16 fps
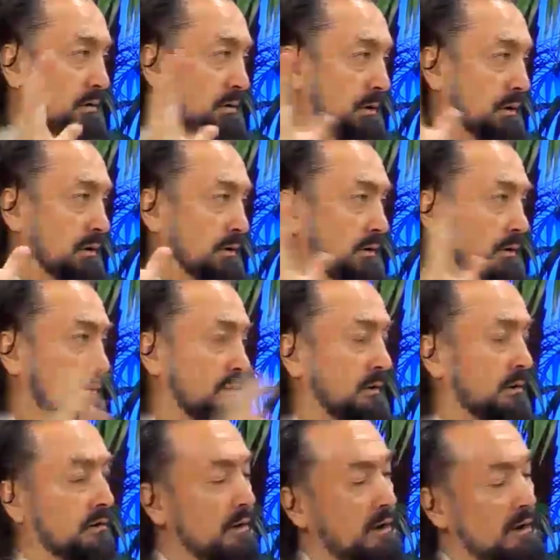Yaygındı.
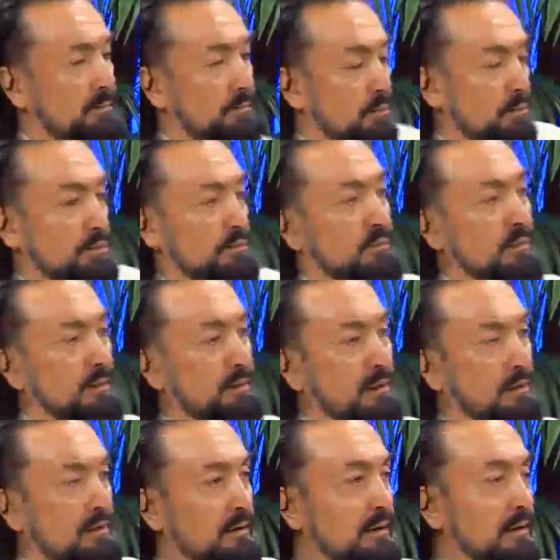Ne yaptı Osmanlı
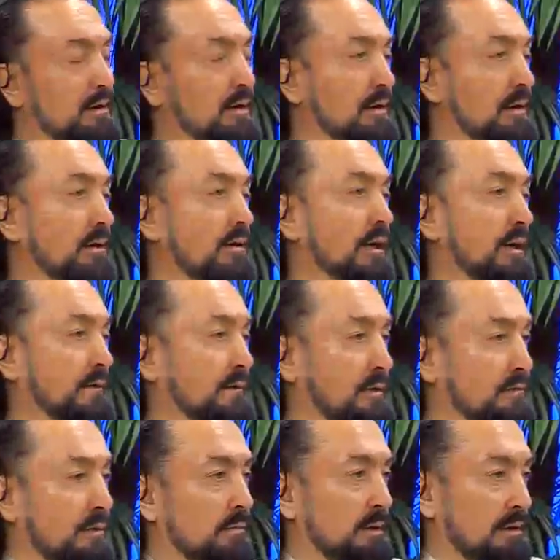aydınlar? Bitleri
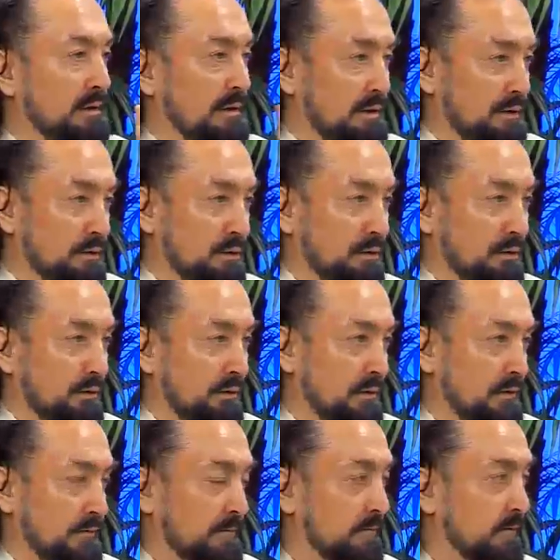Darwinist ve materyalist
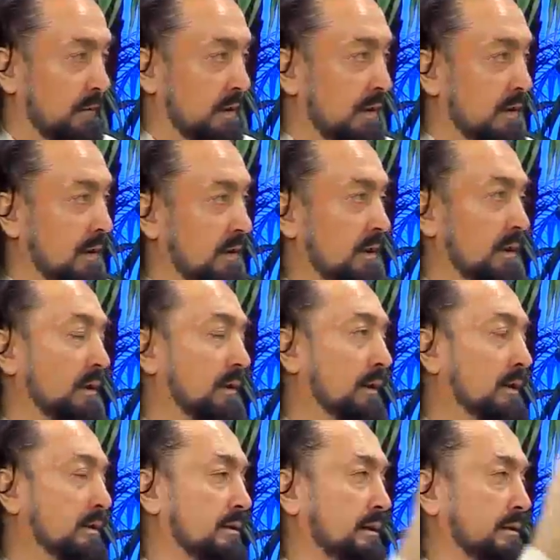oldular.
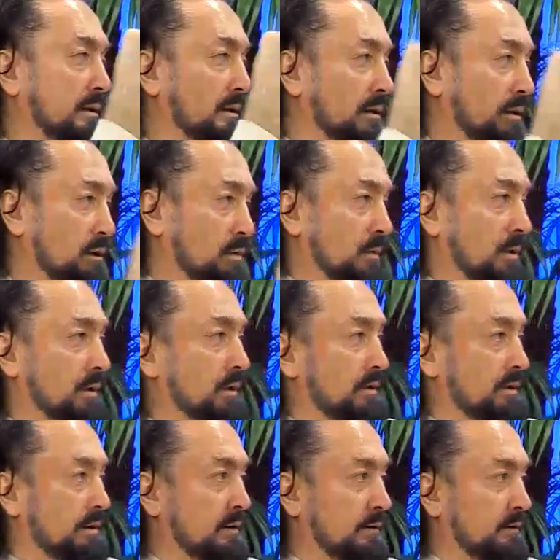İnsanların imanları
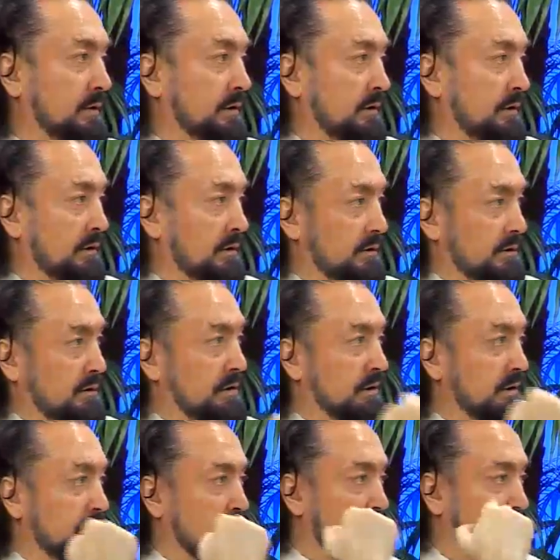zayıfladı.
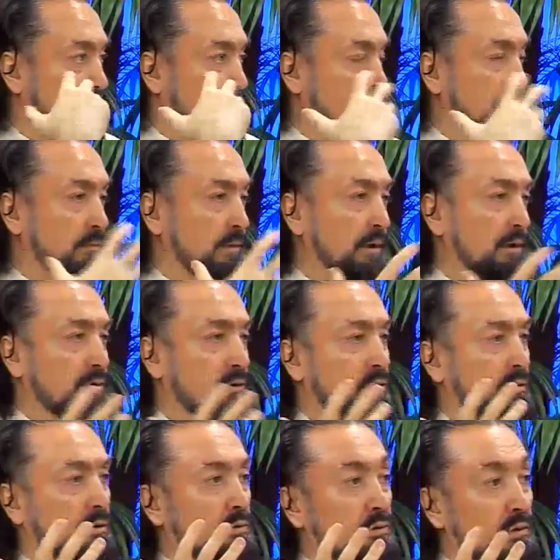İslam'a, e,
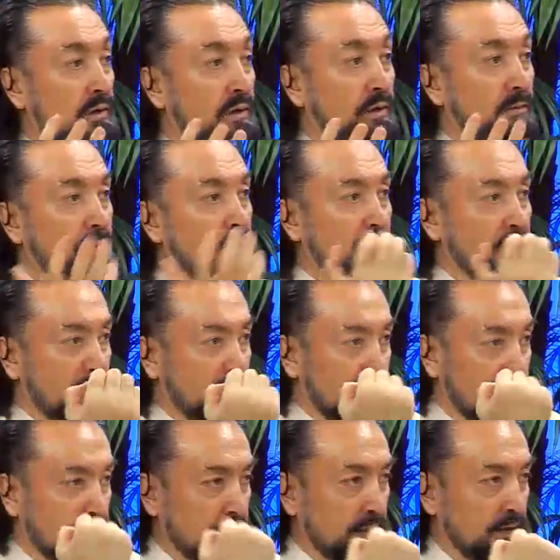Kur'an'a
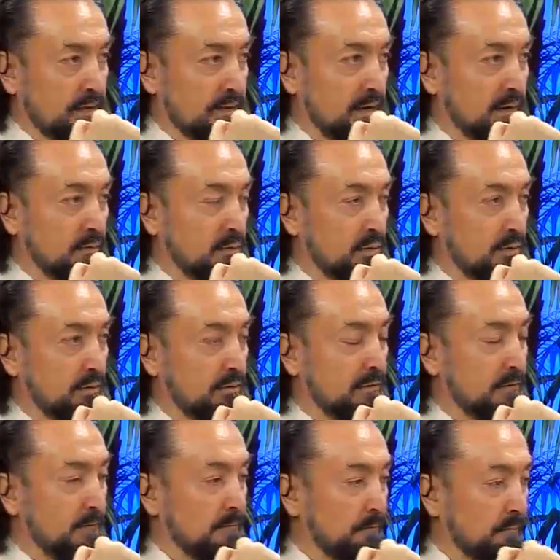bağlılıklarında bir azalma oldu.
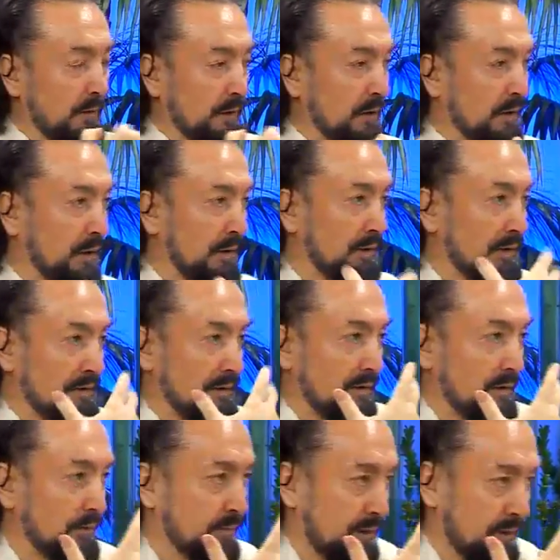Allah'a
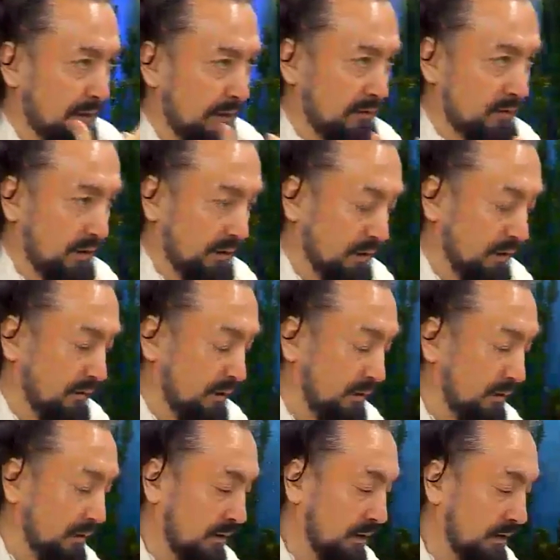zikretmede gevşek
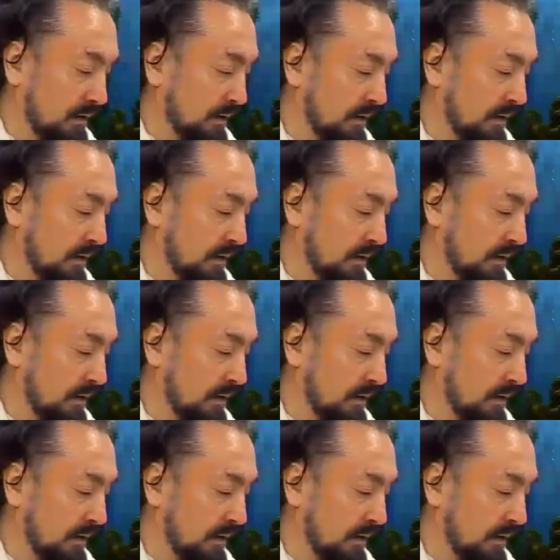davrandılar.